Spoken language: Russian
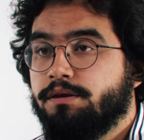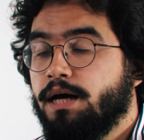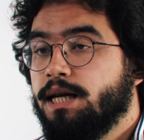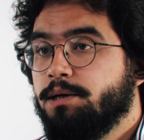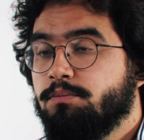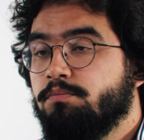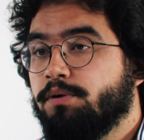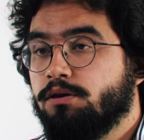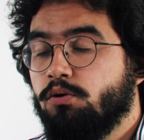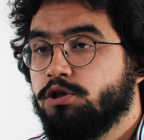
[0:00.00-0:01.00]
Далее мы
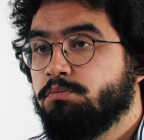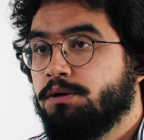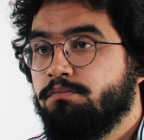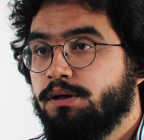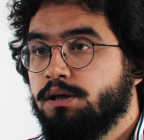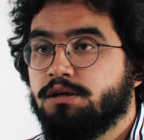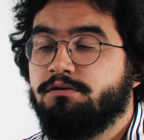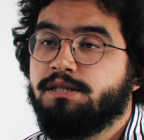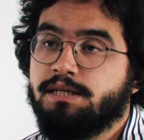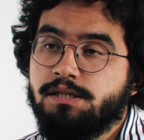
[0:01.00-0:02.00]
продолжим
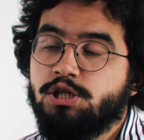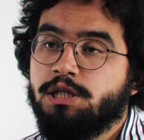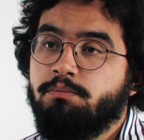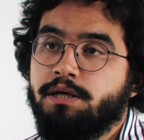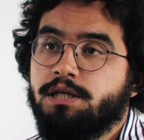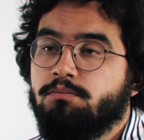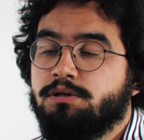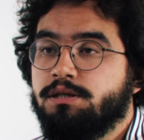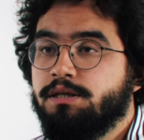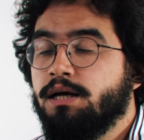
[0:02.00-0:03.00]
комбинировать различные мягкие
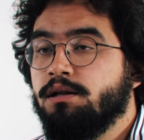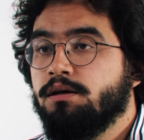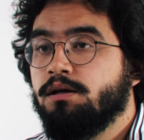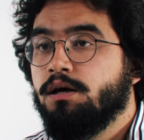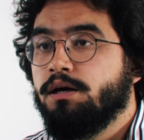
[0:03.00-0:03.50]
материалы